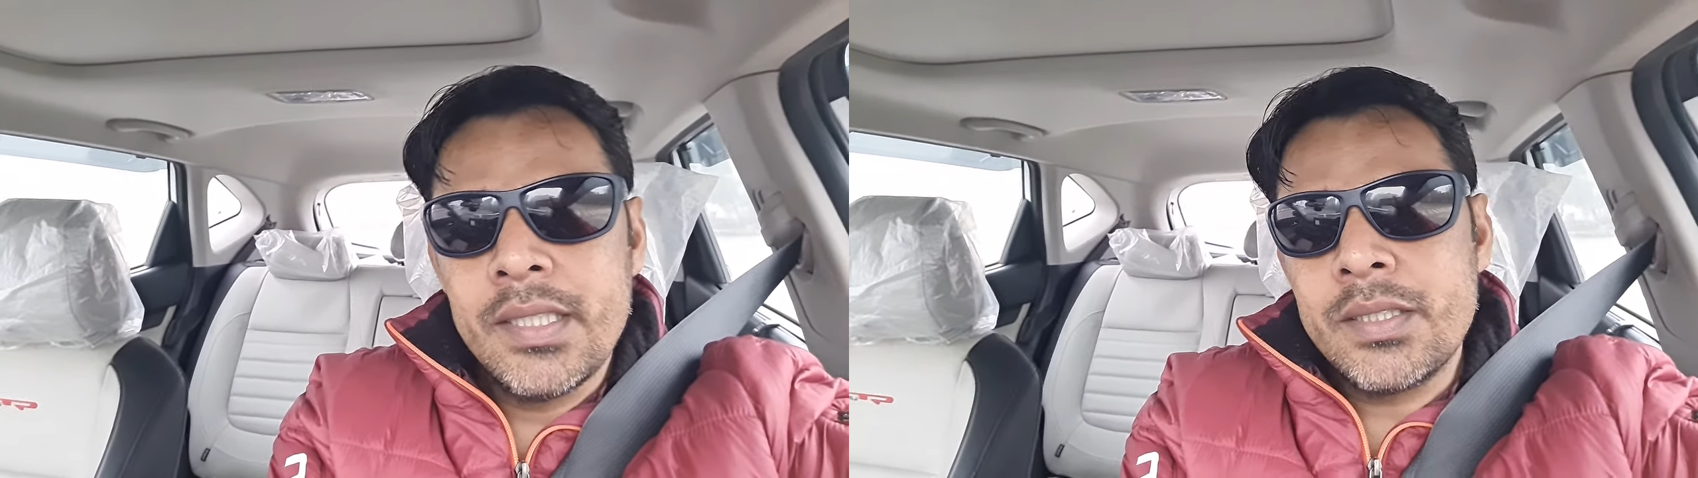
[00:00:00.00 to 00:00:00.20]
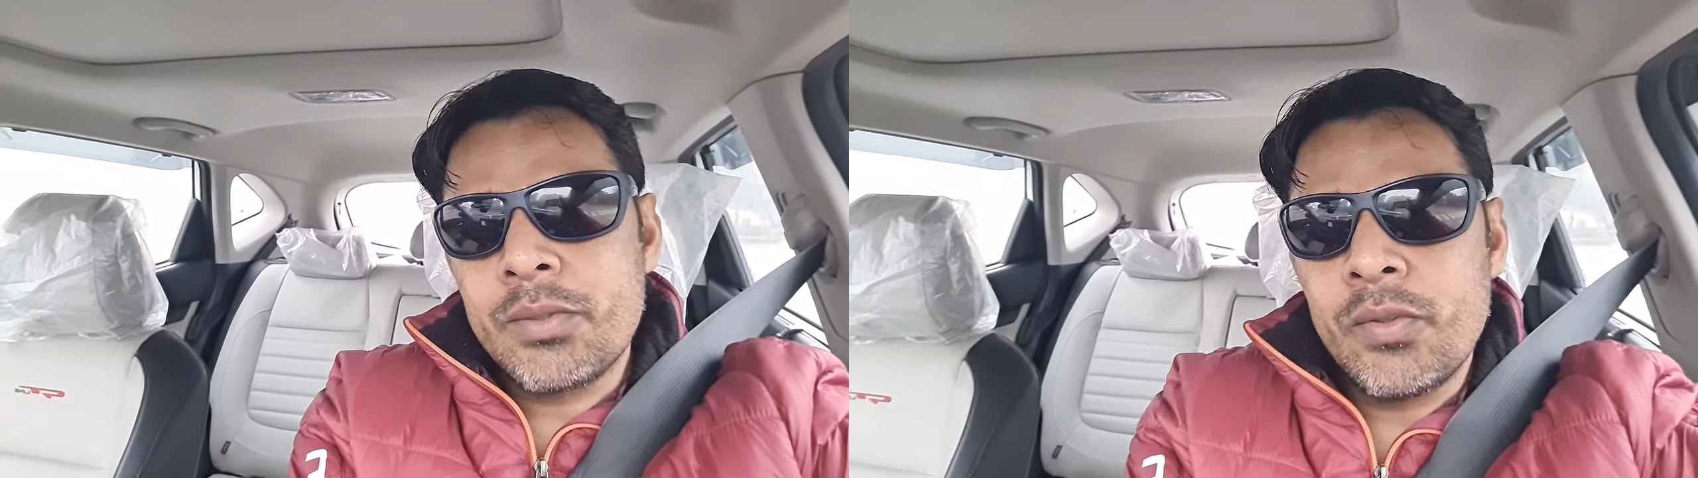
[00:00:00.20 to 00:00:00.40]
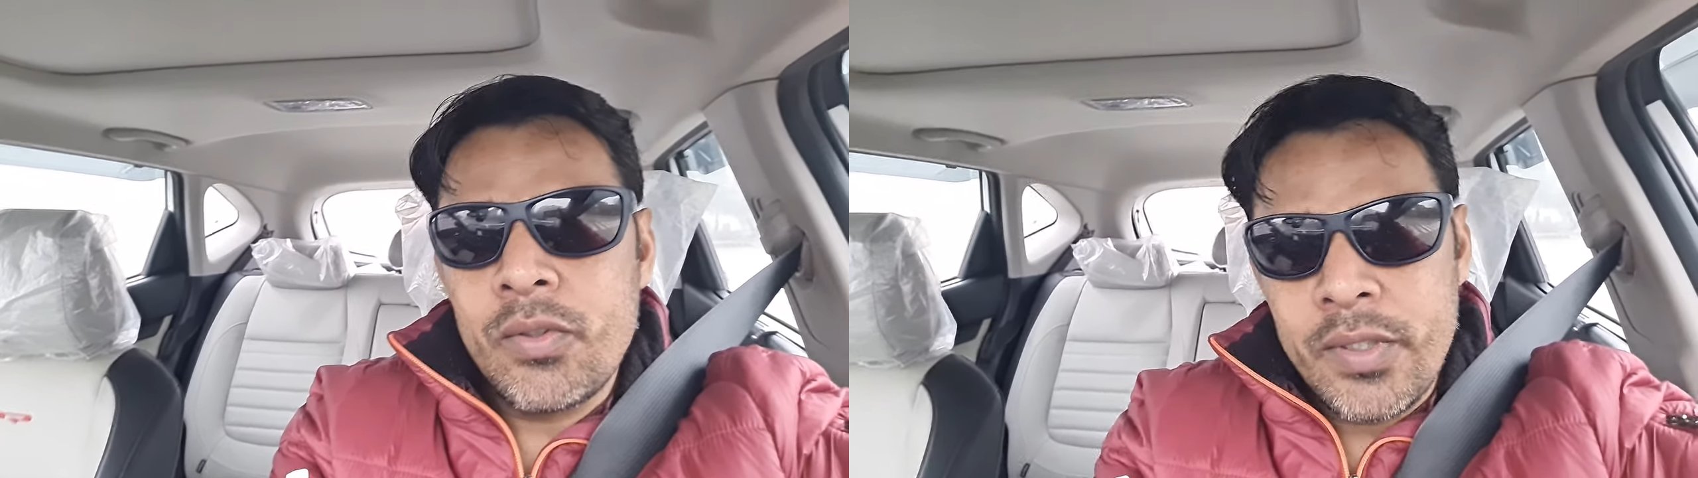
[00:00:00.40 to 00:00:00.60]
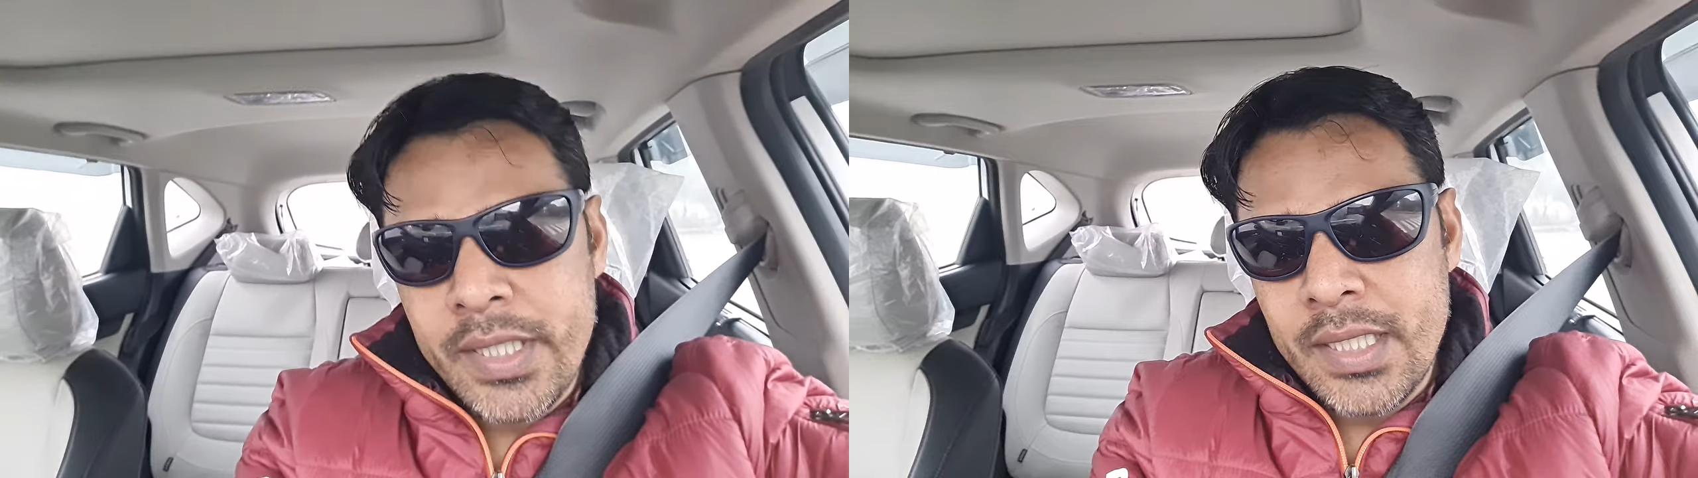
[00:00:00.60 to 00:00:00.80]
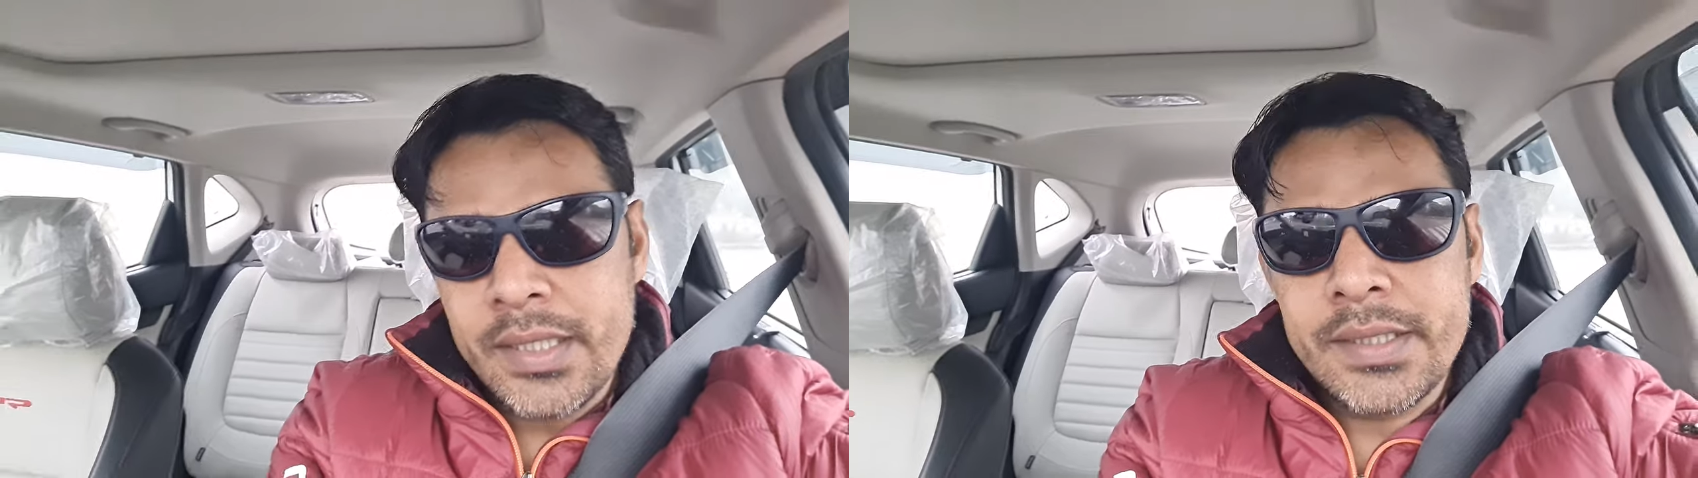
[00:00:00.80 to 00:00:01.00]
जबकि उन्होंने
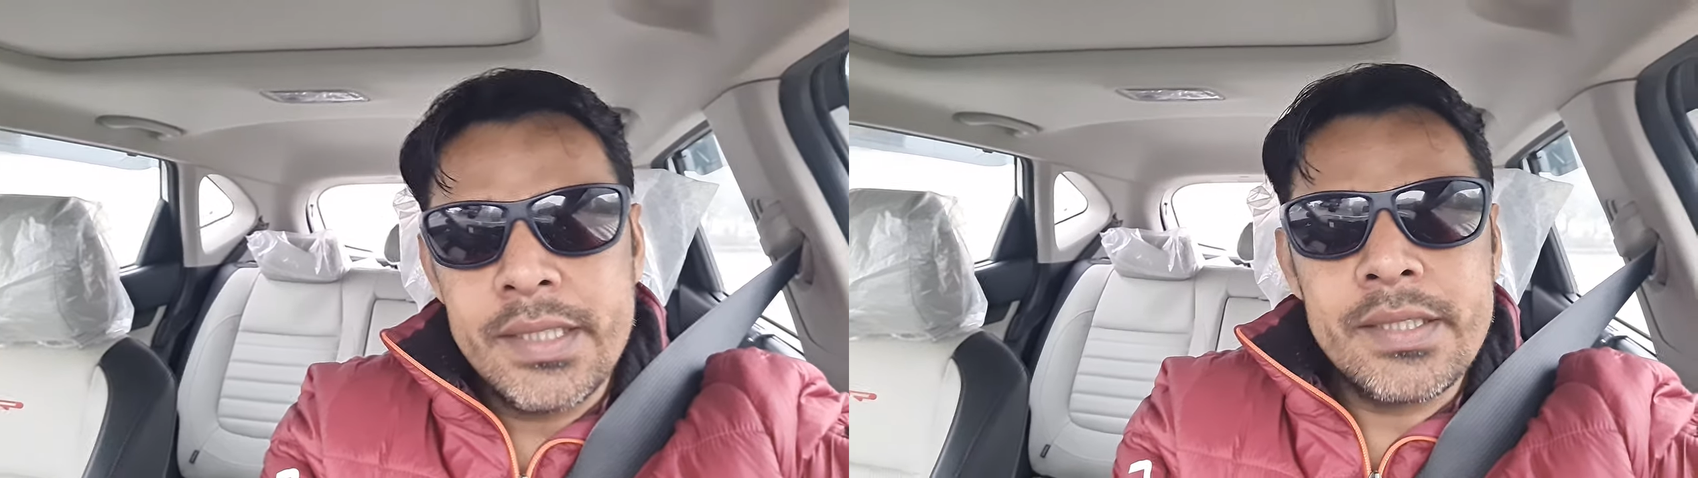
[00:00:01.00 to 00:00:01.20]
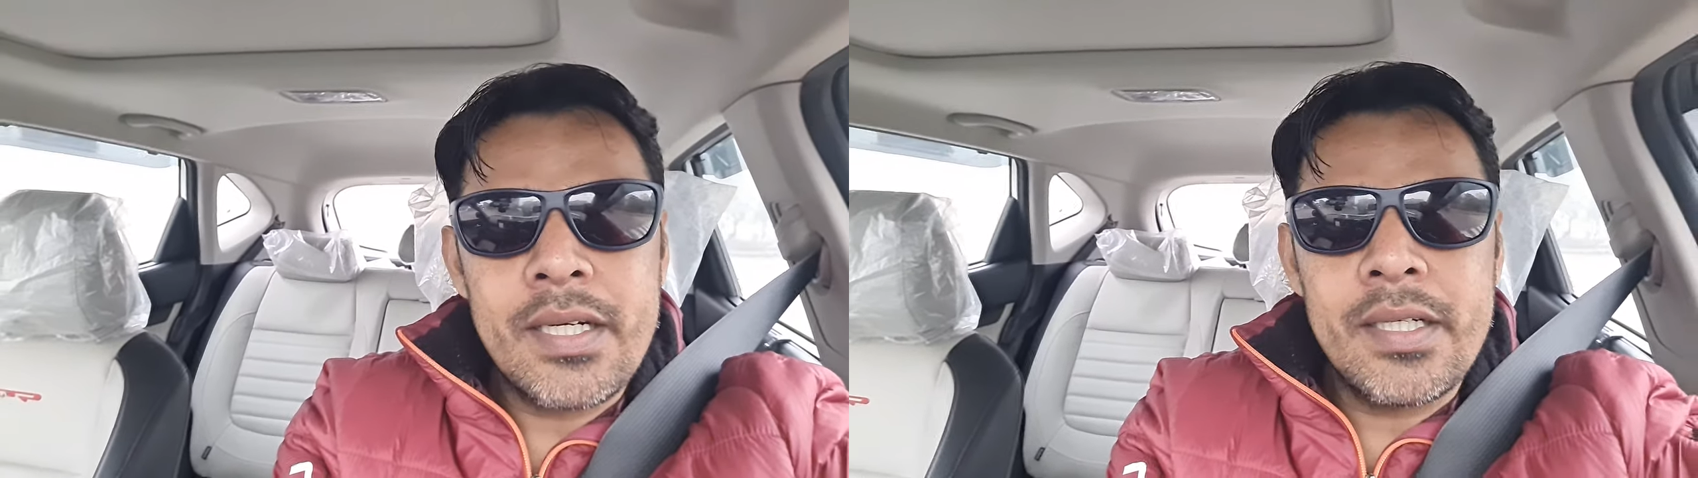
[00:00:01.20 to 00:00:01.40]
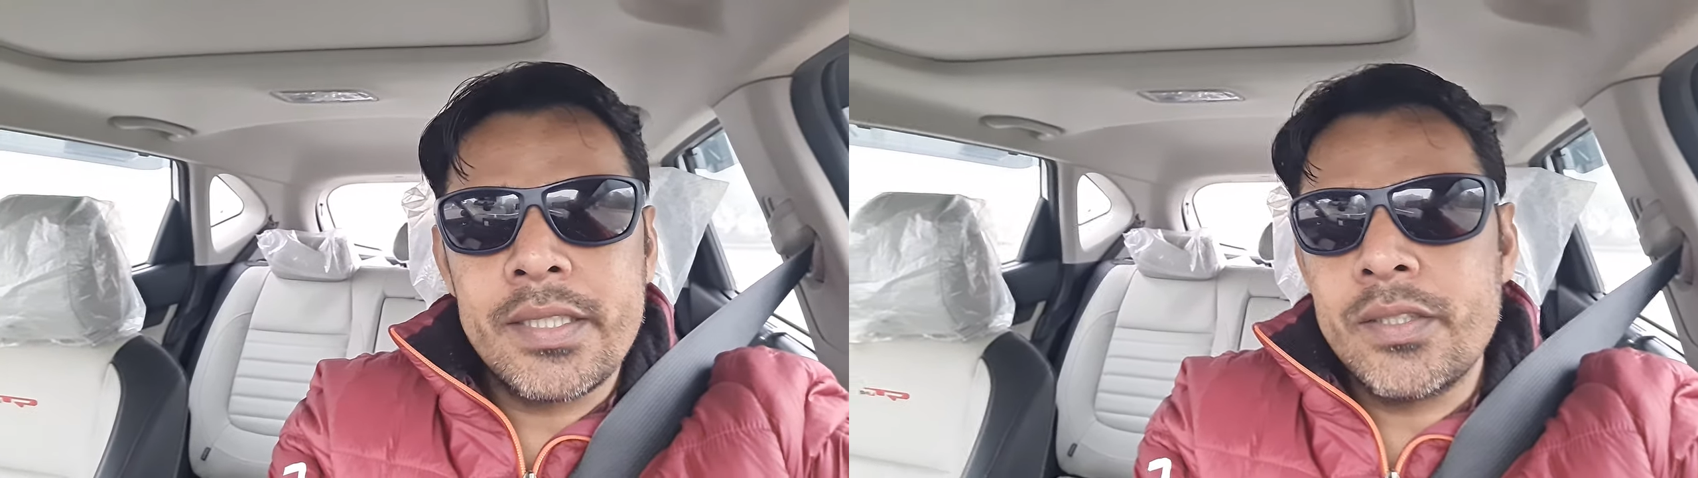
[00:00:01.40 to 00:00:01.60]
कहा था चेंज कराने की